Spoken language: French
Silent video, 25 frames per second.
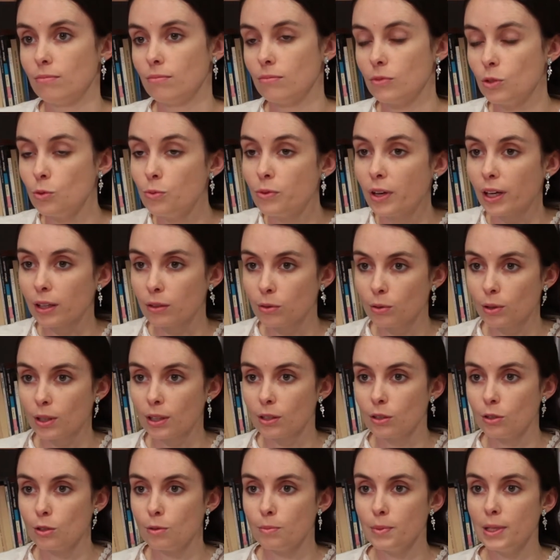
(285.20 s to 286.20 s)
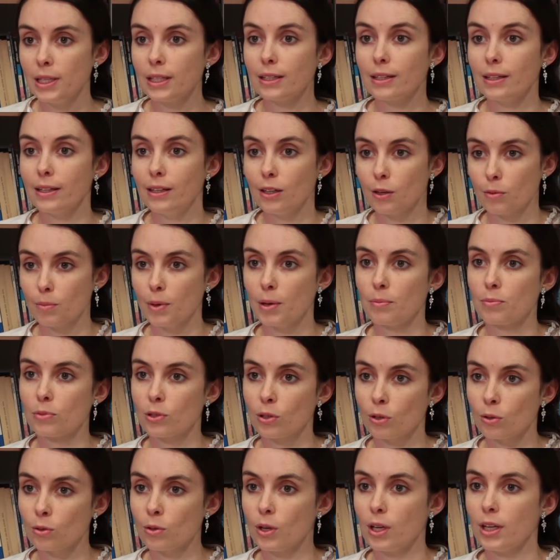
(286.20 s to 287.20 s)
d'ouverture économique et en même
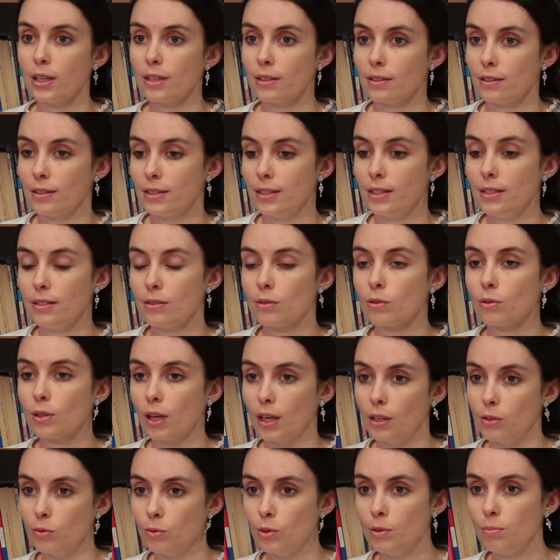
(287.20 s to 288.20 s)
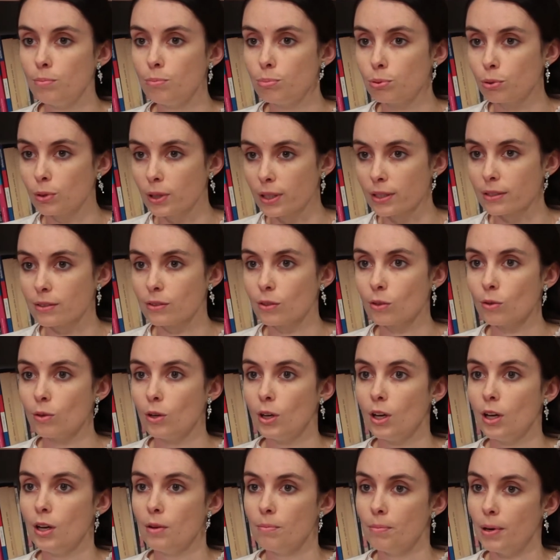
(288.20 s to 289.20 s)
temps qui se traduit pour l'instant
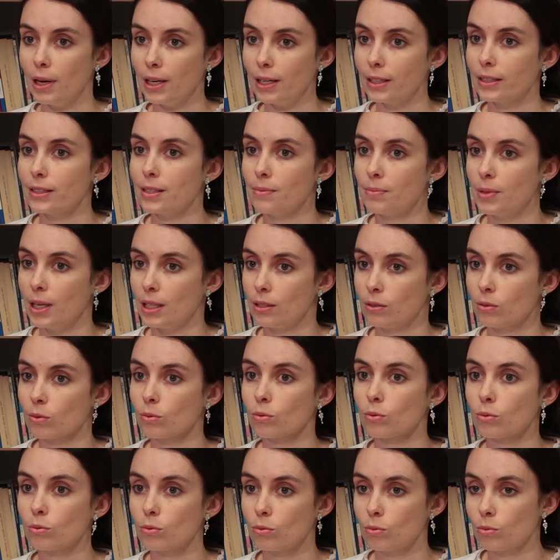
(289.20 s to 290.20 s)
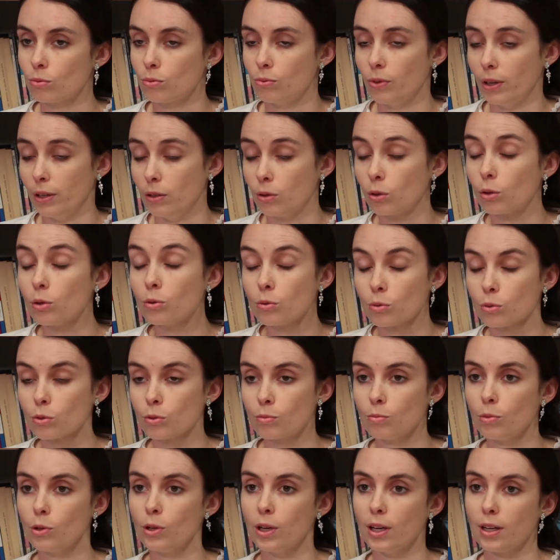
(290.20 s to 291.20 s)
par l'acceptation, enfin le
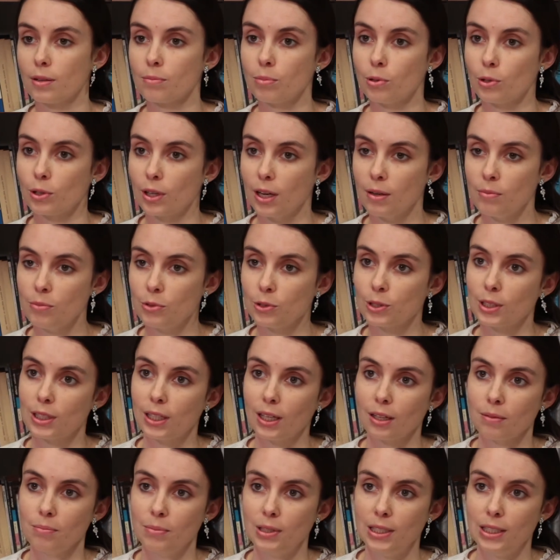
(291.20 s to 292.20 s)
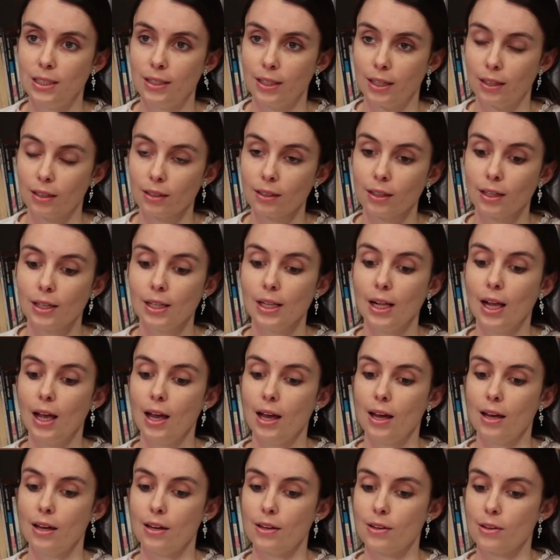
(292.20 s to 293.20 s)
renoncement à un programme nucléaire militaire.
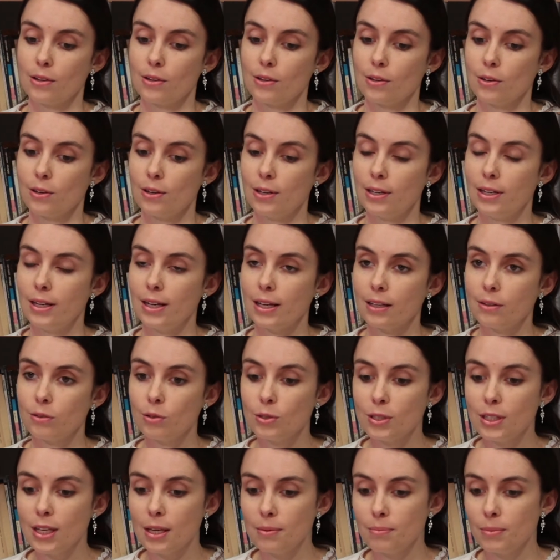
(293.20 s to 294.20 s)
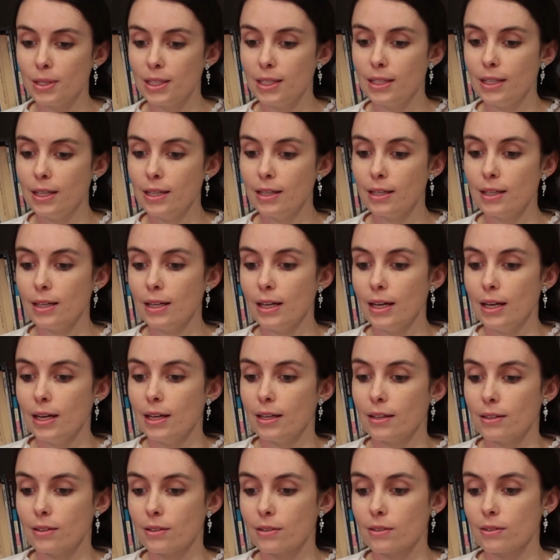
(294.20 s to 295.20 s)
Euh, la deuxième idée,
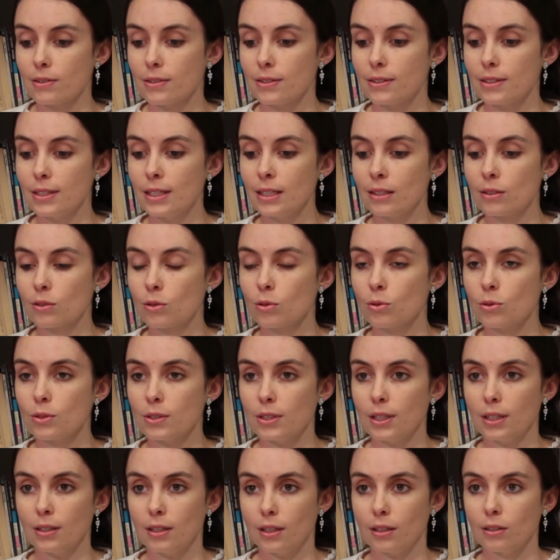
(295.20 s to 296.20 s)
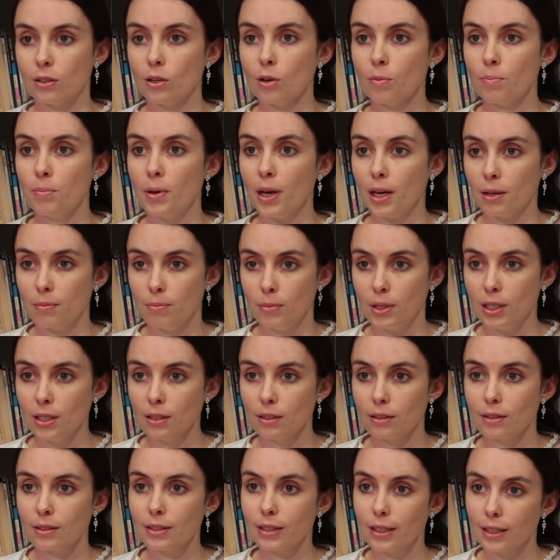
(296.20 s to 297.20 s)
euh, c'est que cet accord
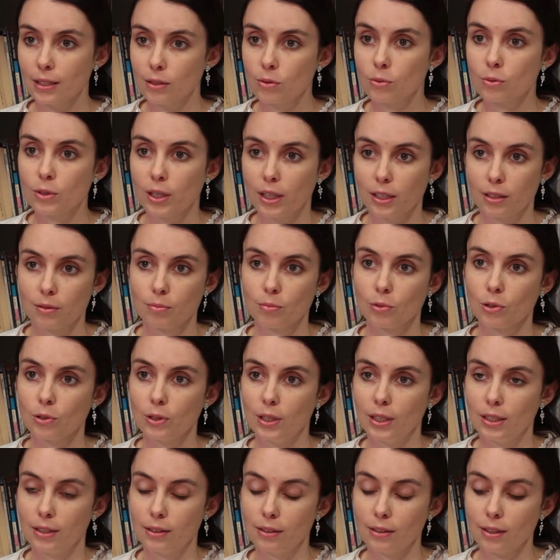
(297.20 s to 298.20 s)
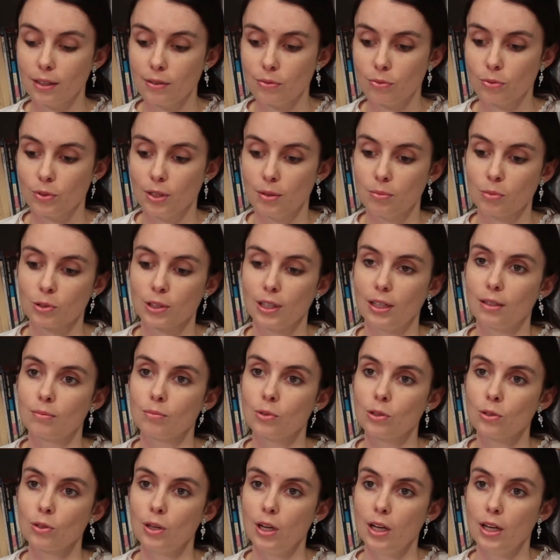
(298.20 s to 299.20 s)
permet très concrètement et très
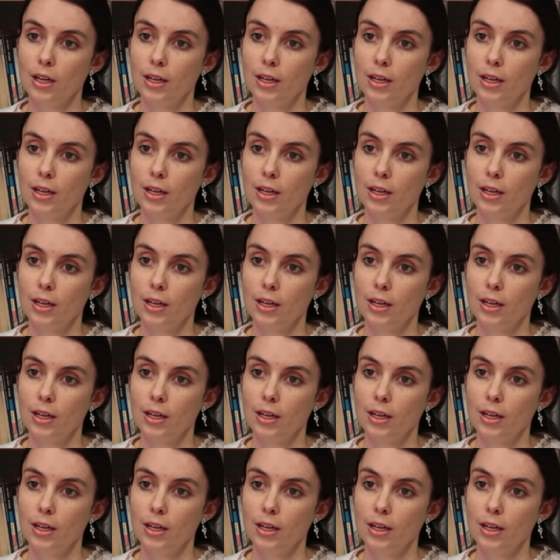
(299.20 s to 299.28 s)
fondamentalement